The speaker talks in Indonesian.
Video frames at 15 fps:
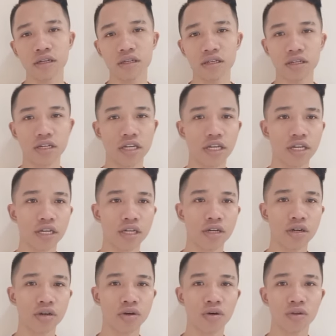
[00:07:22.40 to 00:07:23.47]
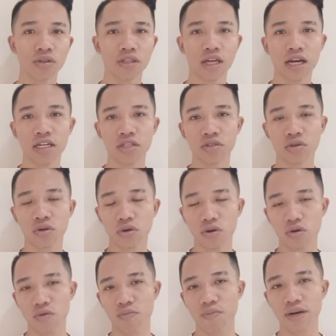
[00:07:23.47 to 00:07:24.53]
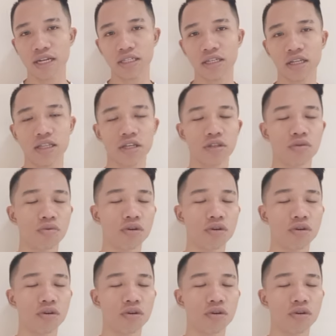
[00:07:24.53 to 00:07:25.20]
di kota Solo pada saat itu